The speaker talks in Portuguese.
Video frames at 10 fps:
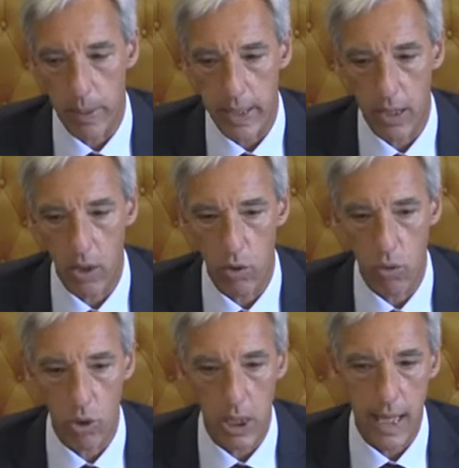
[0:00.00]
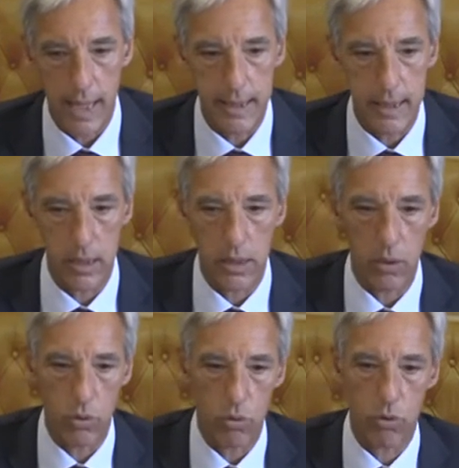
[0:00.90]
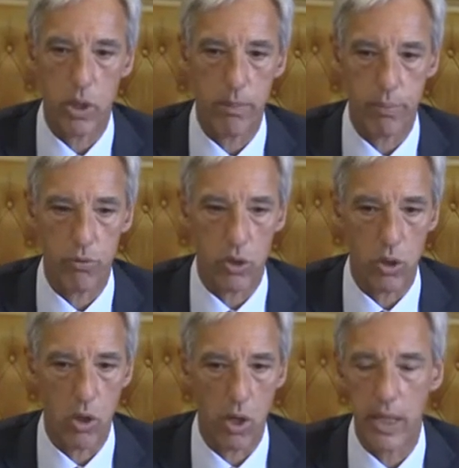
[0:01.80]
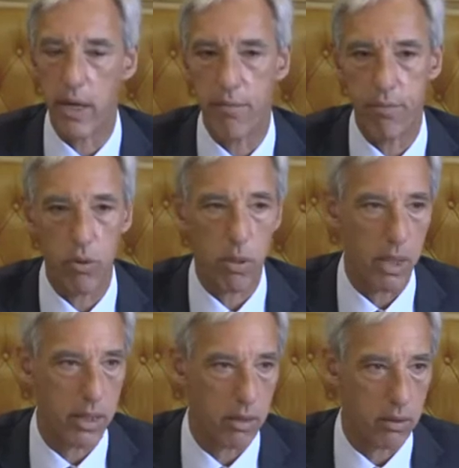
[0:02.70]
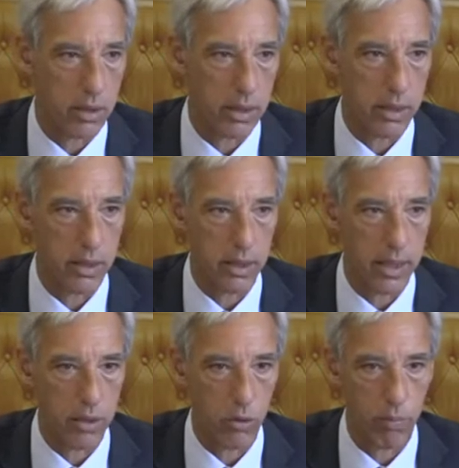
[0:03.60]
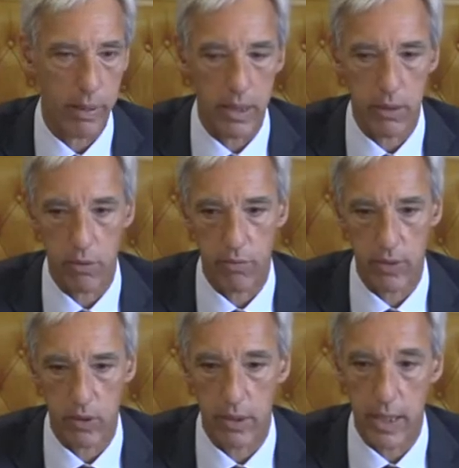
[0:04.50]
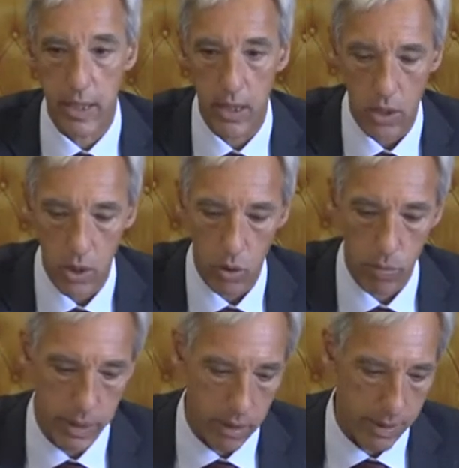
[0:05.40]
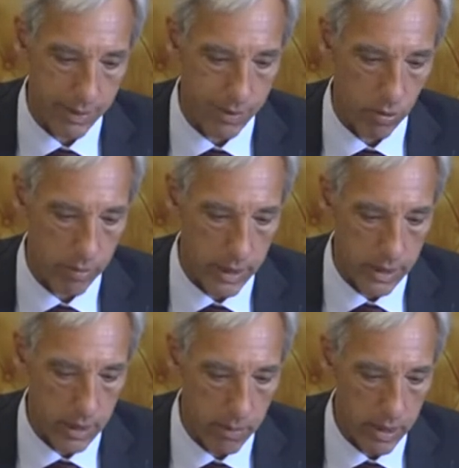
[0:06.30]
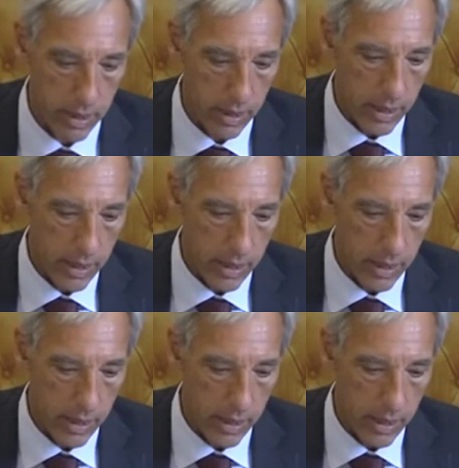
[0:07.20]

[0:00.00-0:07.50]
para recordar que, nos tempos que correm, é fundamental que a identidade europeia de defesa tenha uma dimensão marítima